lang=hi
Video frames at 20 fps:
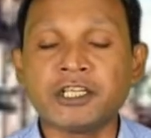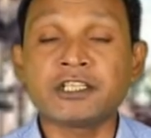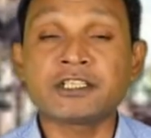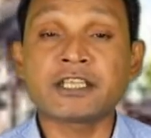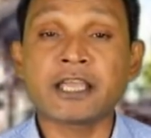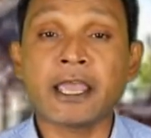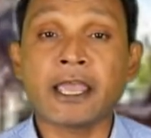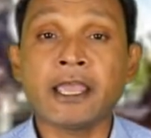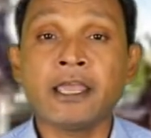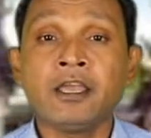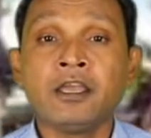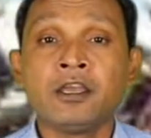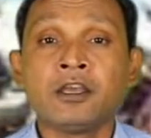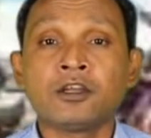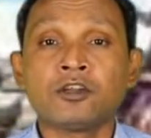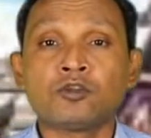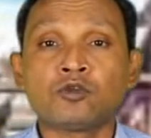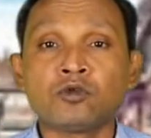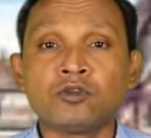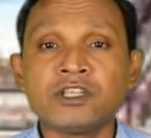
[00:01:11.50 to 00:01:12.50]
चीन से
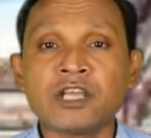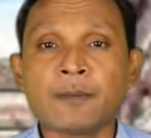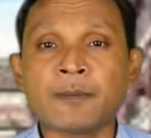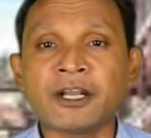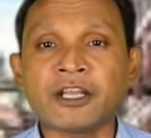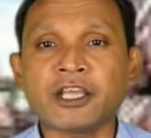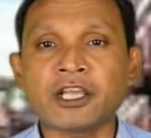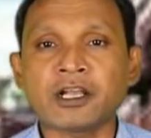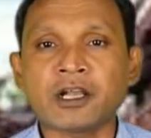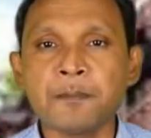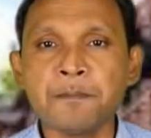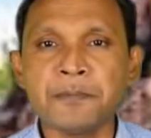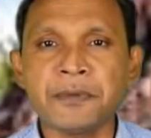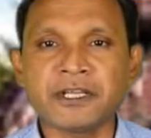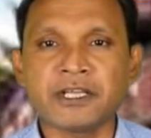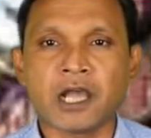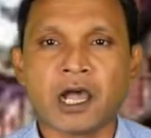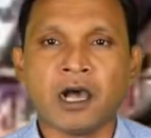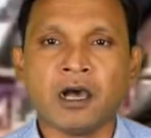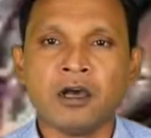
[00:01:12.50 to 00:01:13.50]
दुनिया भर की
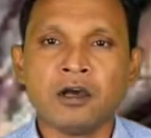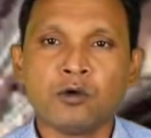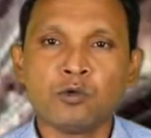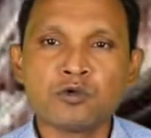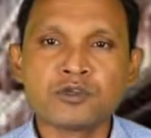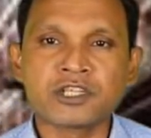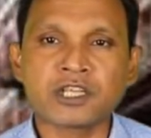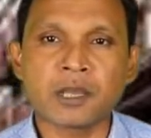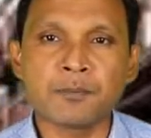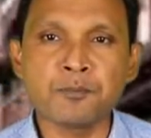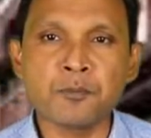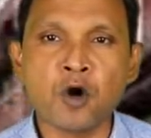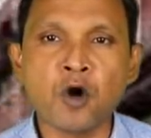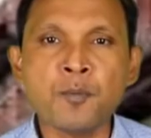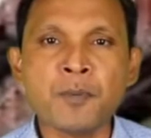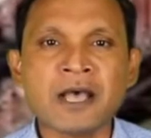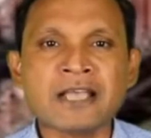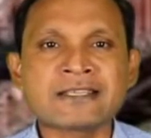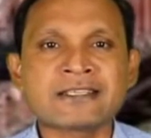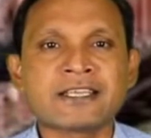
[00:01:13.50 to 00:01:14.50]
कंपनियां उसके
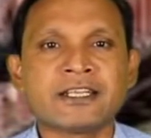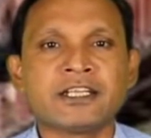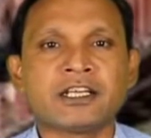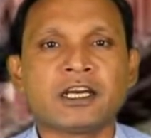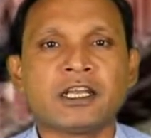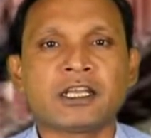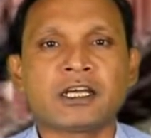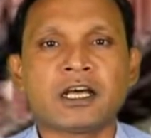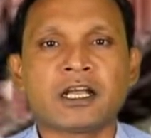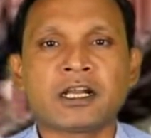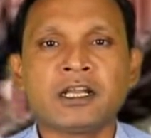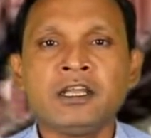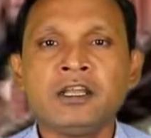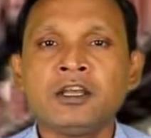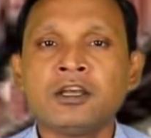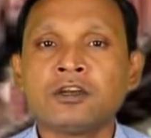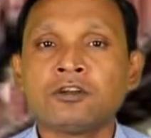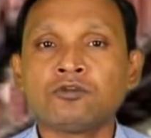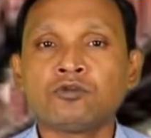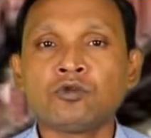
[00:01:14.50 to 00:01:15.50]
मोहपास से निकलकर
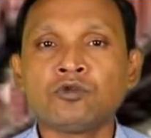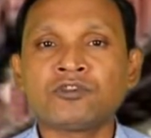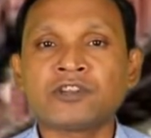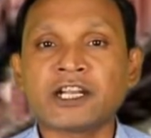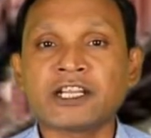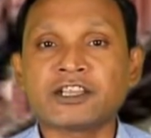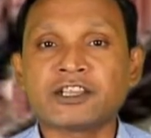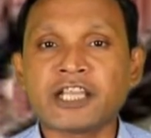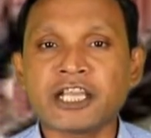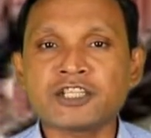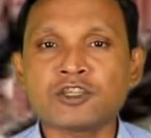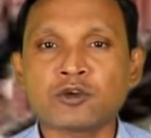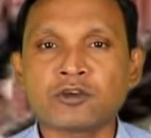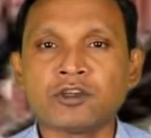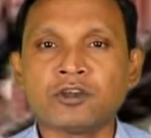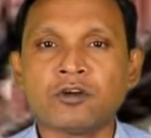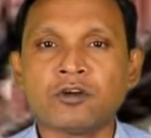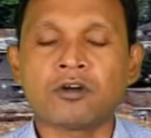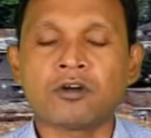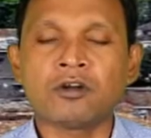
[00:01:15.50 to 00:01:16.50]
दूसरे देशों
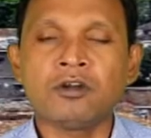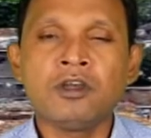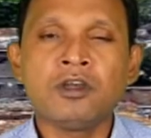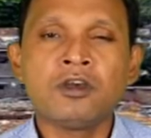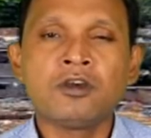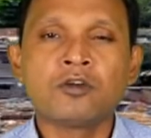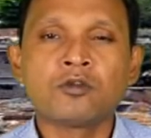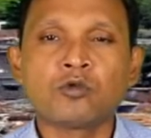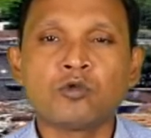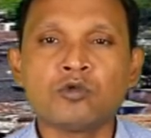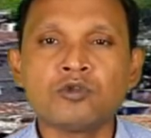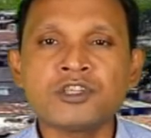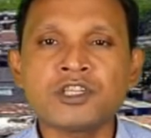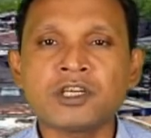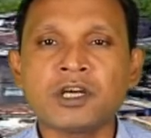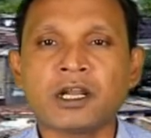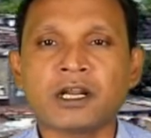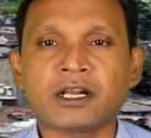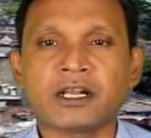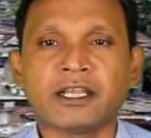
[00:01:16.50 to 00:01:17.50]
ओर कूच
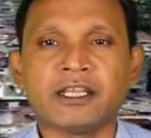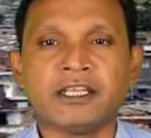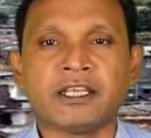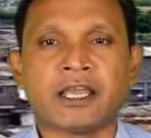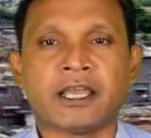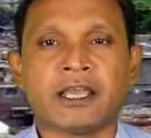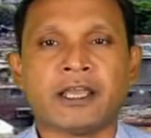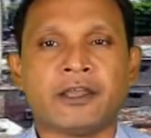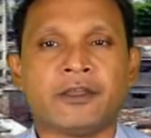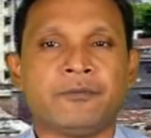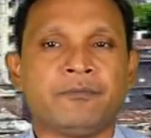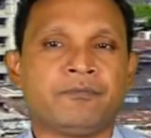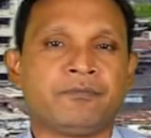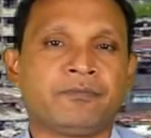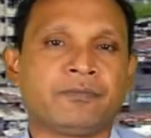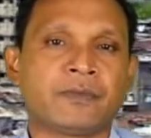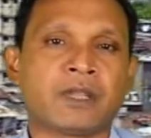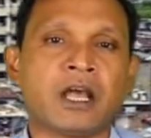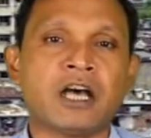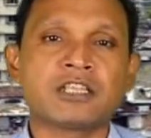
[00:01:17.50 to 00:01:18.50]
कर रही है
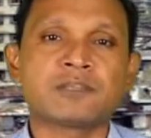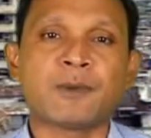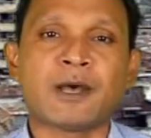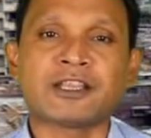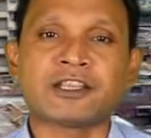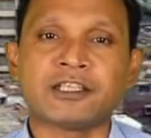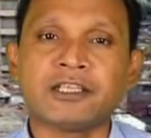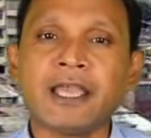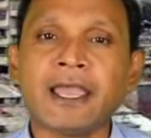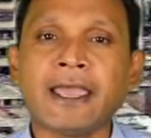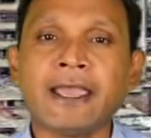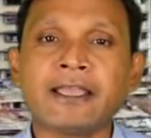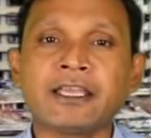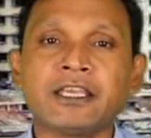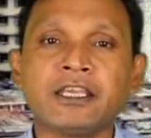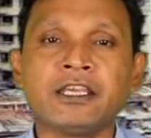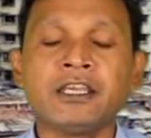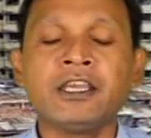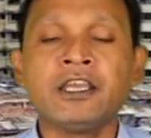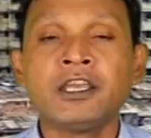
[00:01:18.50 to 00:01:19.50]
खास बात यह है
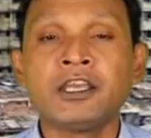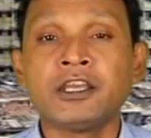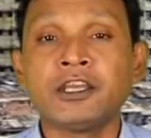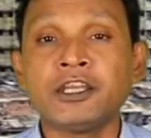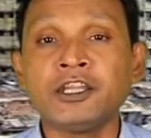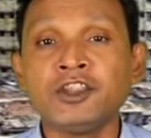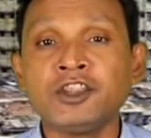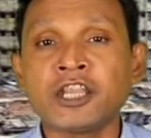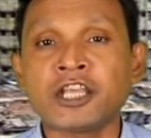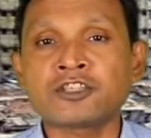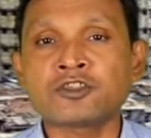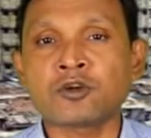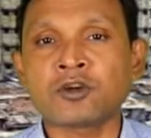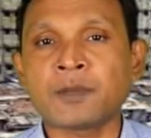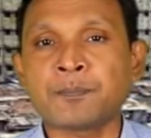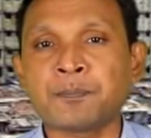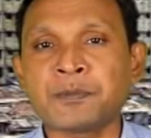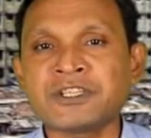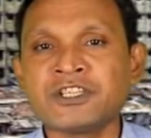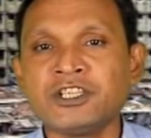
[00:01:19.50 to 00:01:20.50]
कि इन देशों
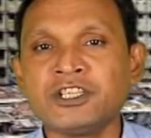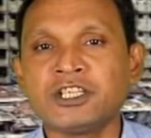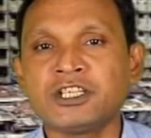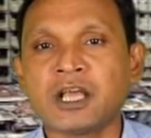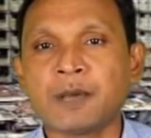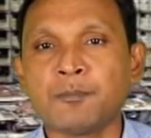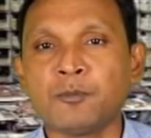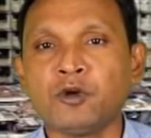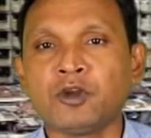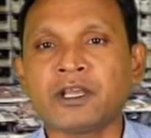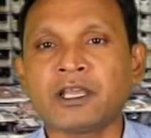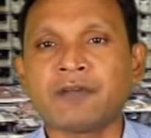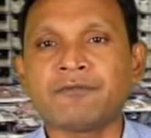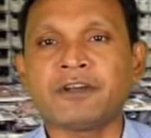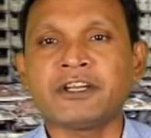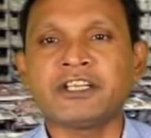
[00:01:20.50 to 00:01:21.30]
के पसंदीदा मुल्क के